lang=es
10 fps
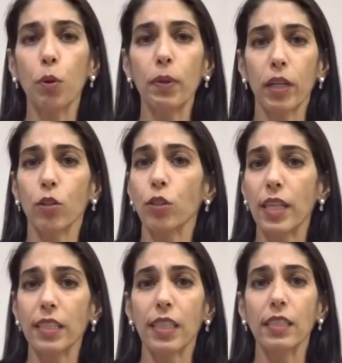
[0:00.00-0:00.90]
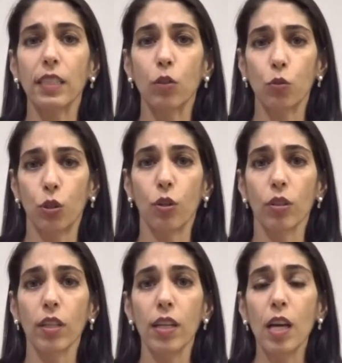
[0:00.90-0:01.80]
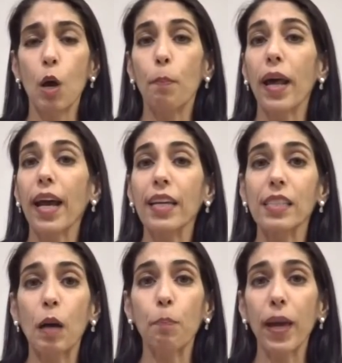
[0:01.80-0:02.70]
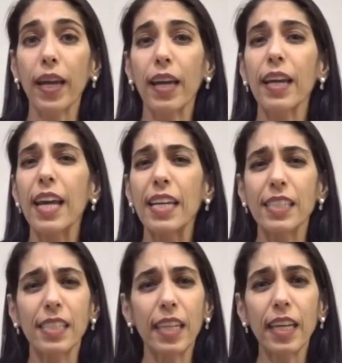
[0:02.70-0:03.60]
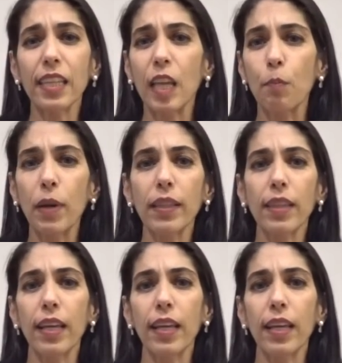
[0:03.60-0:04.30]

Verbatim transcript: que se han iniciado las investigaciones para establecer las responsabilidades administrativas